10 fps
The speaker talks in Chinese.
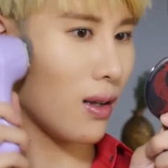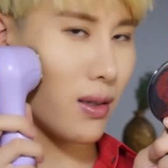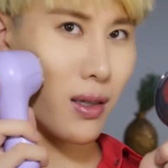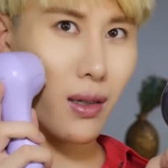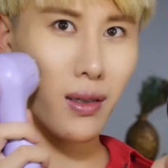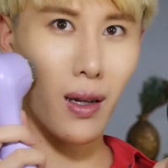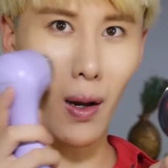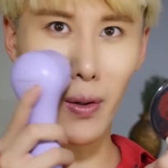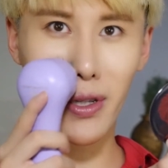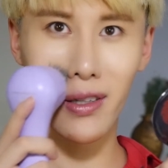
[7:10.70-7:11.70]
这个真的
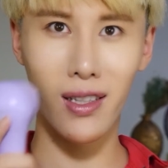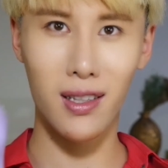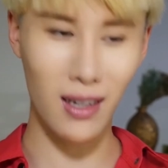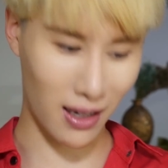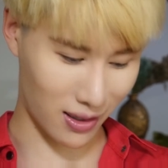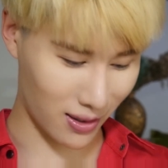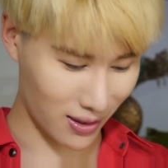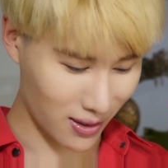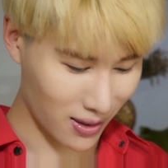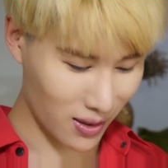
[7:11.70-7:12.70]
好神奇的。
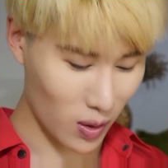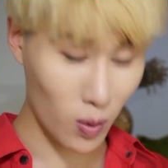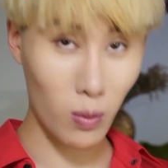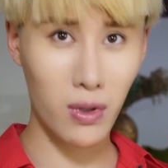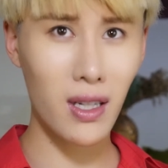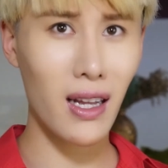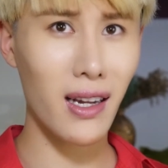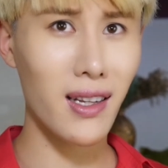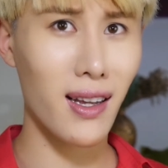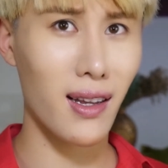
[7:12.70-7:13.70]
我再来
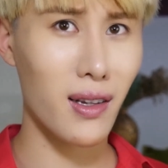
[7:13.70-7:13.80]
一点，